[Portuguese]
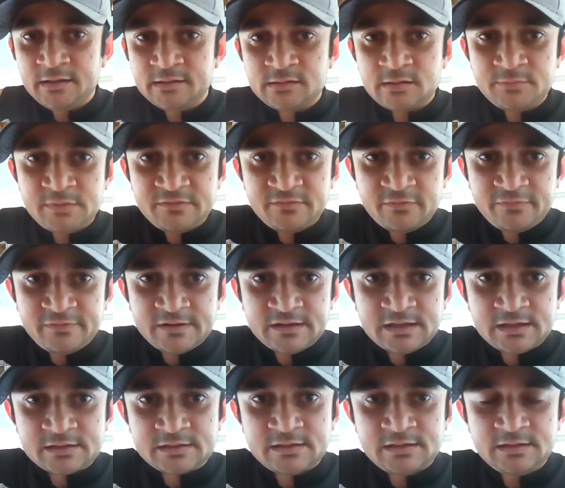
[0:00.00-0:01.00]
É, também vou
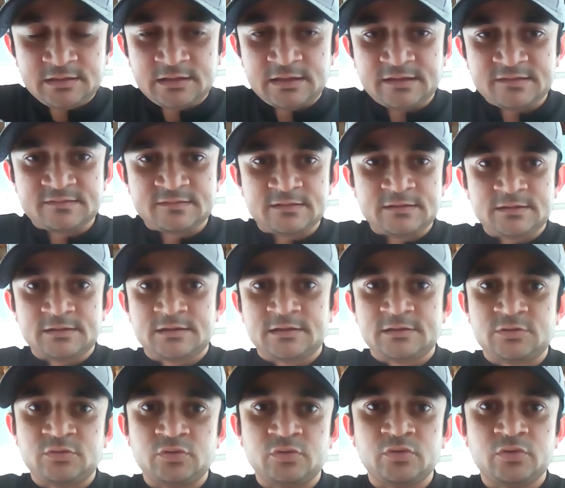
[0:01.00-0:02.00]
falar aqui né,
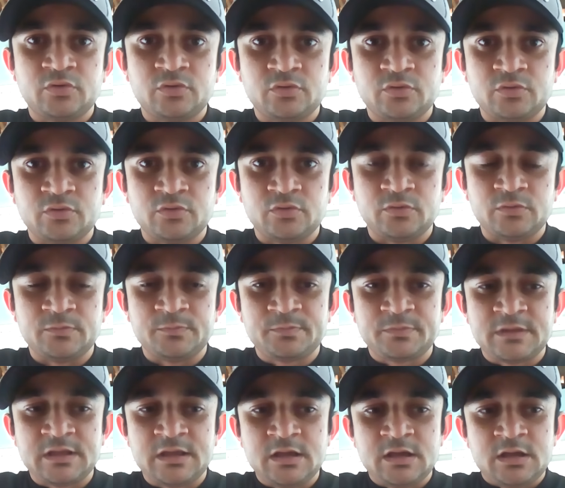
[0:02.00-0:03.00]
acerca do,
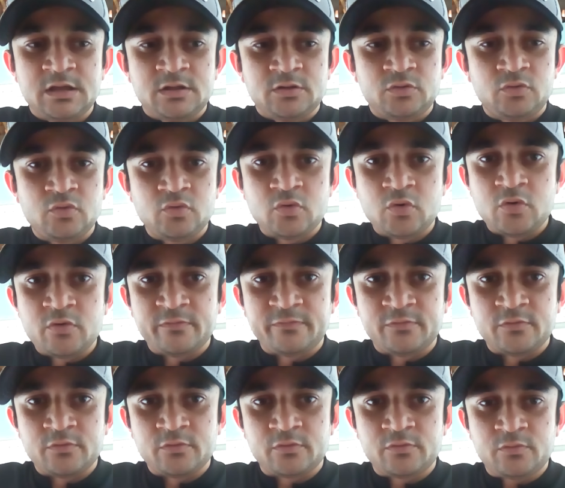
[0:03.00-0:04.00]
do
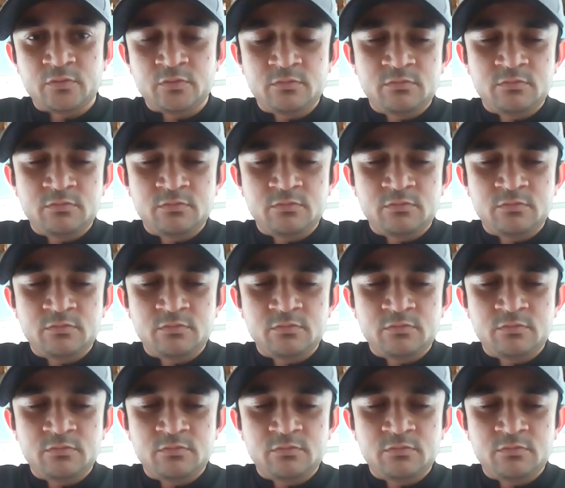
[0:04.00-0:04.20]
ovo.